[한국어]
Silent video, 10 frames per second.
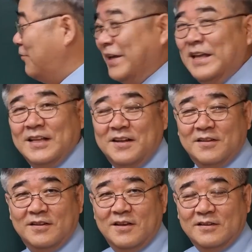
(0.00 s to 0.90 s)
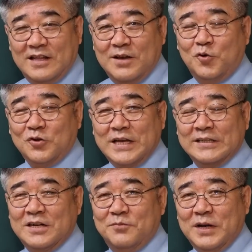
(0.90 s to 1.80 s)
막 옛날에는 대나무로
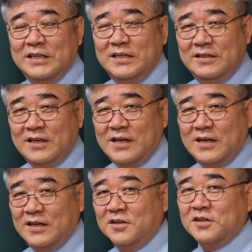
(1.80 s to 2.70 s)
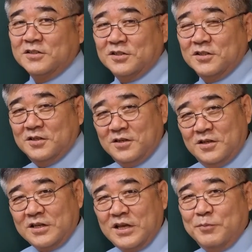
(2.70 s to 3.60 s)
상자를 많이 이제 엮어서
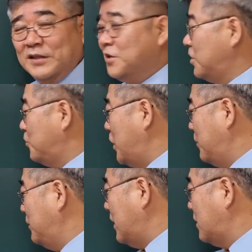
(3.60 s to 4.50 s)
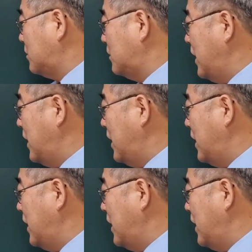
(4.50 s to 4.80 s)
이렇게 만드는 모양입니다. 그래서